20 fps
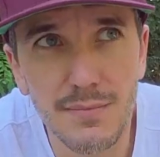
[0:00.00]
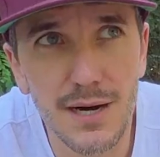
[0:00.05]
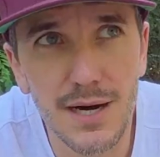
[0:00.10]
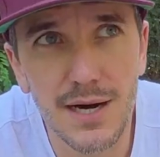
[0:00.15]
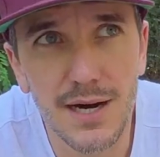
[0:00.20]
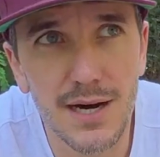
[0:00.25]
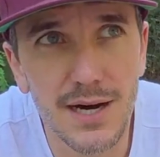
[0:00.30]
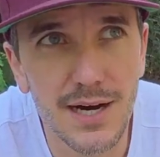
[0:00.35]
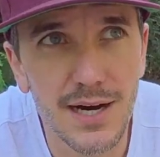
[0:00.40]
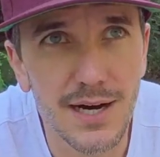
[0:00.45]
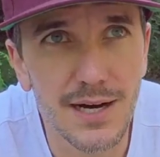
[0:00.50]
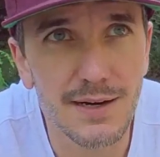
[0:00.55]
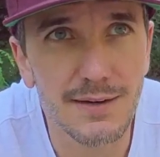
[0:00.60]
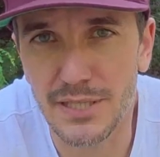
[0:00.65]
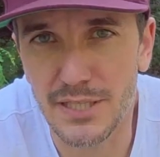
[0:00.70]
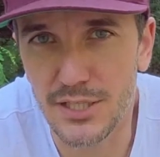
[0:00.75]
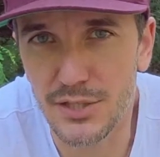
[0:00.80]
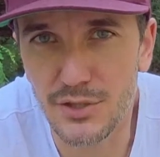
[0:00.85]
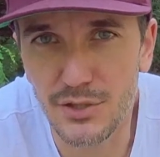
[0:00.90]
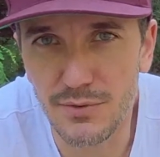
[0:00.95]
ma
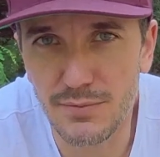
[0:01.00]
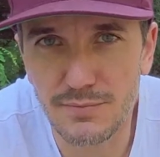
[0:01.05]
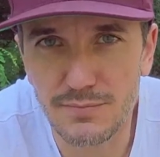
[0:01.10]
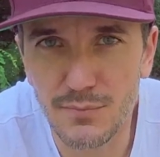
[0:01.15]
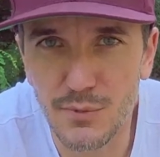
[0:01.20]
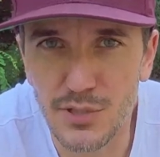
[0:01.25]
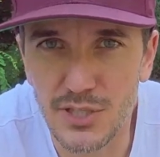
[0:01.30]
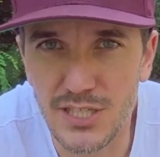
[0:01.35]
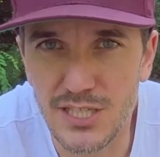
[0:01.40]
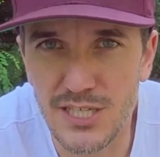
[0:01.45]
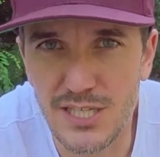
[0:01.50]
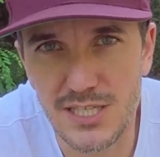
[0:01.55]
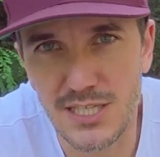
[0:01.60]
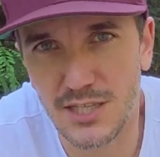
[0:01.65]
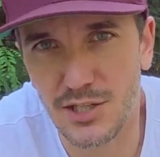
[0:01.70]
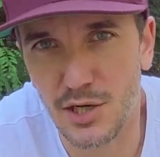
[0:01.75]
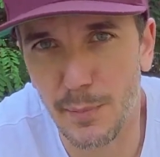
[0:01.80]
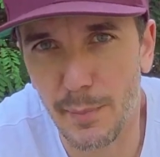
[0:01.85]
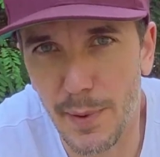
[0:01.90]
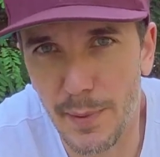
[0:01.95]
spedito, quindi
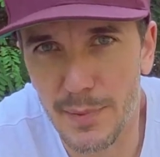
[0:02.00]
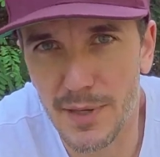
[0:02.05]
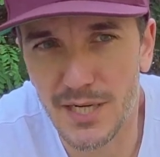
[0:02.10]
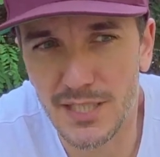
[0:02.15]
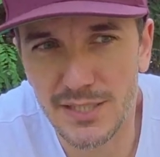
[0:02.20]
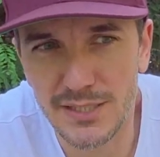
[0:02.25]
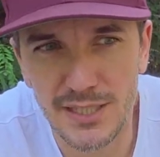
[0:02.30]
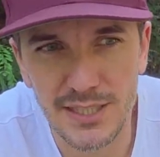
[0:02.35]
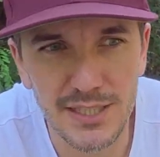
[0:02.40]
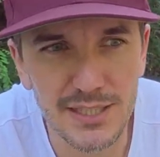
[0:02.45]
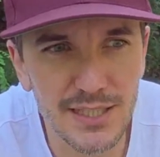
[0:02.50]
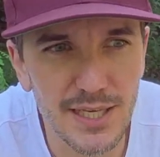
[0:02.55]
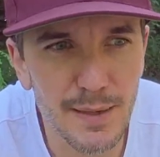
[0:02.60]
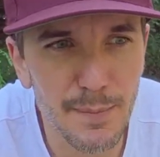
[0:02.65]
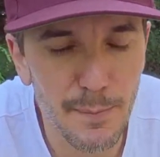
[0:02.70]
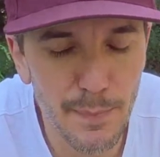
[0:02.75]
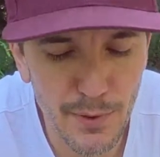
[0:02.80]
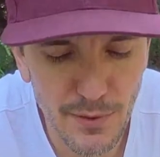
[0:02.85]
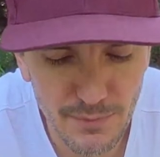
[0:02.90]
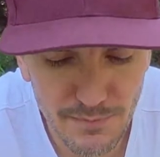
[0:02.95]
senza troppe perdite di
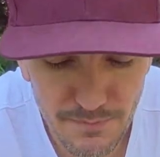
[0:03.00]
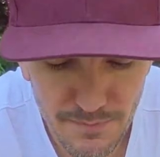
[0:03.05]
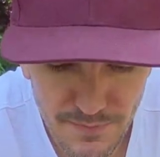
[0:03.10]
tempo.